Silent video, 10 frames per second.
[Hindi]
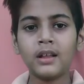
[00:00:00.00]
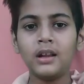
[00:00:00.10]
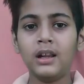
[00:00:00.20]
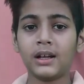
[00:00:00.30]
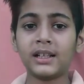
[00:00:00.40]
दे रहा
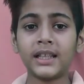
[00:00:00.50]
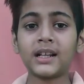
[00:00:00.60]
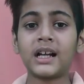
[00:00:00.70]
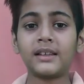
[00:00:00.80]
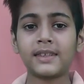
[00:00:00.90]
है
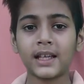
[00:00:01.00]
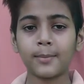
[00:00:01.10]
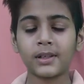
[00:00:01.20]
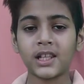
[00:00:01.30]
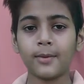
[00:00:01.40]
लगातार खांसी
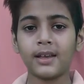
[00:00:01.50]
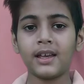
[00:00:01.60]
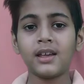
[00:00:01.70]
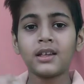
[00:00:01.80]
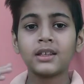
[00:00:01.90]
का मतलब
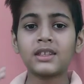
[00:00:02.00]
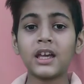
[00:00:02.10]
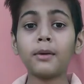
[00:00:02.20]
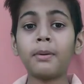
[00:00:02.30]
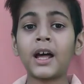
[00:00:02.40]
है
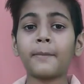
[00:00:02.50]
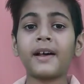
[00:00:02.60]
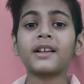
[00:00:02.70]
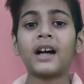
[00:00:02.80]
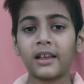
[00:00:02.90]
कि आप बार
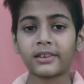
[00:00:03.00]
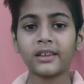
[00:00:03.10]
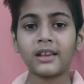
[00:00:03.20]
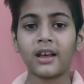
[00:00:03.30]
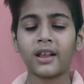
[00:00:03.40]
बार
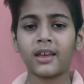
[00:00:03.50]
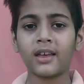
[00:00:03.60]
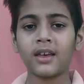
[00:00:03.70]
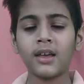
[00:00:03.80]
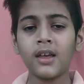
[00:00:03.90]
खांसे जा रहे
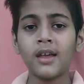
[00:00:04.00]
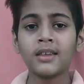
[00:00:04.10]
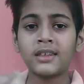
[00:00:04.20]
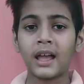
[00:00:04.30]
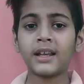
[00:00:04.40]
हैं
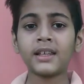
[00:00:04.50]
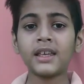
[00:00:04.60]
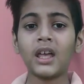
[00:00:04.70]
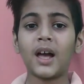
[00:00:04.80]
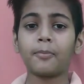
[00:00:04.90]
यानी
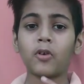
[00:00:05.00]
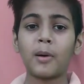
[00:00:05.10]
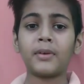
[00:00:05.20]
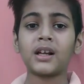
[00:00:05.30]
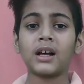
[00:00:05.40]
कि आपको
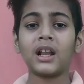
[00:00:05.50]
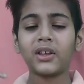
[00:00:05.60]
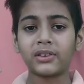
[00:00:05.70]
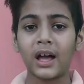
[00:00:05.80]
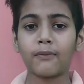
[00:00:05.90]
अपना
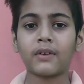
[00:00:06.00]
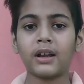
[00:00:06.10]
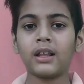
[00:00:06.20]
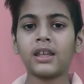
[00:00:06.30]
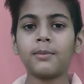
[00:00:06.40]
गला साफ
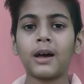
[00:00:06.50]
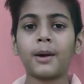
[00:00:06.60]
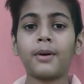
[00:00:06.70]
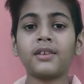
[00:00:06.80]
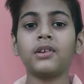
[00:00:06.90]
करने की
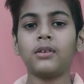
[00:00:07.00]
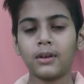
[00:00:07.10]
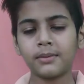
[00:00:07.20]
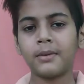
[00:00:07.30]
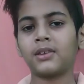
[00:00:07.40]
बार बार
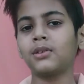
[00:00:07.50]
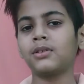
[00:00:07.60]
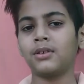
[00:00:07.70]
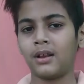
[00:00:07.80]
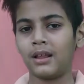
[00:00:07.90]
जरूरत
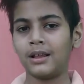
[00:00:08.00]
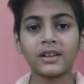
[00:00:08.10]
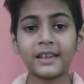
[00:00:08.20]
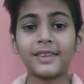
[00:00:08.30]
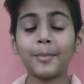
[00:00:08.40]
महसूस हो रही है और
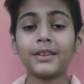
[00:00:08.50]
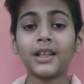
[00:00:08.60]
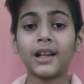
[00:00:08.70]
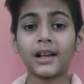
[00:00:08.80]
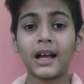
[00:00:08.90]
कैसे
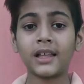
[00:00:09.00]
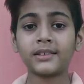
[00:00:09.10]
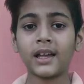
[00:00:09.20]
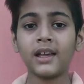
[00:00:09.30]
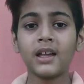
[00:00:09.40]
पता लगाया
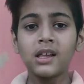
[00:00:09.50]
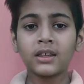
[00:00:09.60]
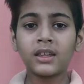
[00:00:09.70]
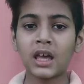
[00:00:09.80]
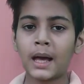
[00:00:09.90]
जाए
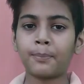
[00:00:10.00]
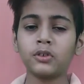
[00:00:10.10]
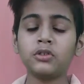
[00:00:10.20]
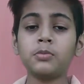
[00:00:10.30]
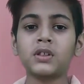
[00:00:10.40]
कि
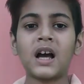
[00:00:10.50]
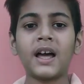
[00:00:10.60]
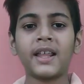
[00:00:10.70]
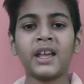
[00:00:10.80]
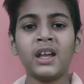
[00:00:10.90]
आपको जो
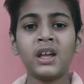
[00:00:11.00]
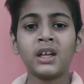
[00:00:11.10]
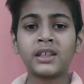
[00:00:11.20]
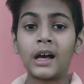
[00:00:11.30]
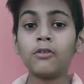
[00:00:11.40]
बुखार है
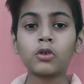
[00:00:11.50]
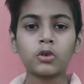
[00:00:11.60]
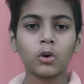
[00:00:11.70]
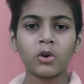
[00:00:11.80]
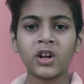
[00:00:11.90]
क्या वो
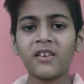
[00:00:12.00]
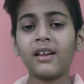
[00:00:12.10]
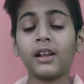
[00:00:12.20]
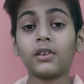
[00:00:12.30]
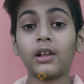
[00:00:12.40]
कोरोना
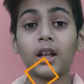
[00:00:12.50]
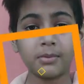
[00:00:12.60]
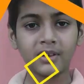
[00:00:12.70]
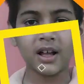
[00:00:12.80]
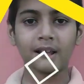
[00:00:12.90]
वायरस वाला
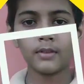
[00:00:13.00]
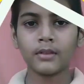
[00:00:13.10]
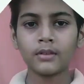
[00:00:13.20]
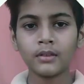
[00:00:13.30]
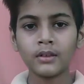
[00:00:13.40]
बुखार
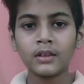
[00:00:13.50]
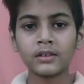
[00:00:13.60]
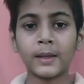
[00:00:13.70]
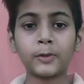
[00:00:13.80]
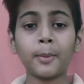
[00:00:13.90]
है
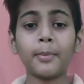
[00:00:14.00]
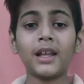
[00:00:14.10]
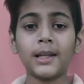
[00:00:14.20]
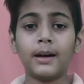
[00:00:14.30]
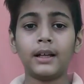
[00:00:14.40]
सबसे
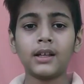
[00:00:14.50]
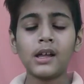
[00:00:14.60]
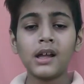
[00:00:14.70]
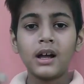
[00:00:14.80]
पहली बात